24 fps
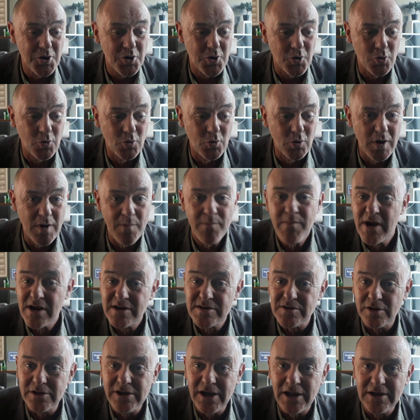On aime bien
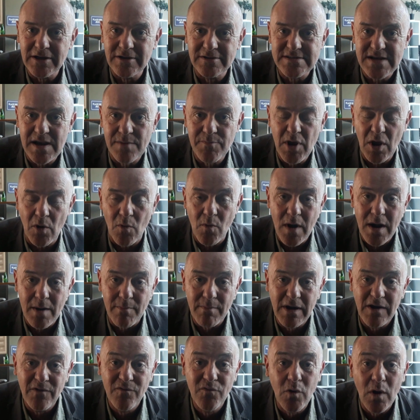se regarder dans un miroir,
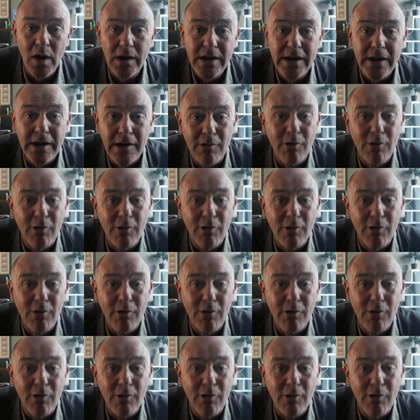mais il faut aller